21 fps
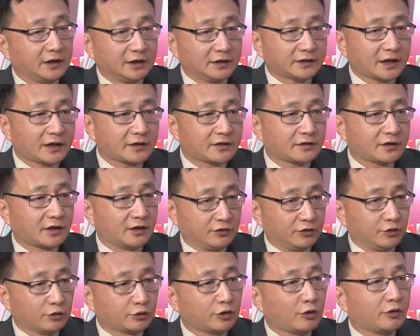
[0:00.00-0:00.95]
但是呢
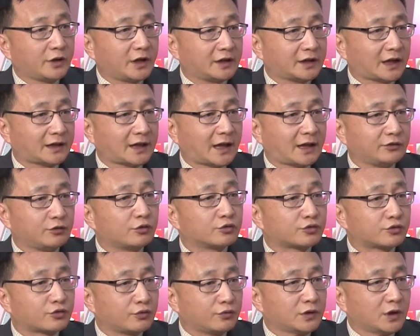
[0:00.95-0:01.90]
又都给大家有
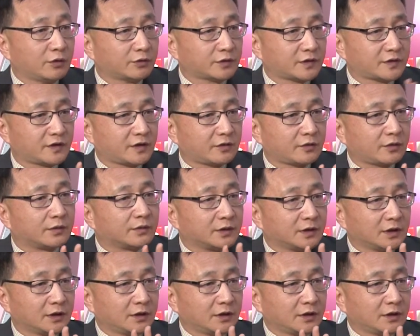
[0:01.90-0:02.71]
足够的这种。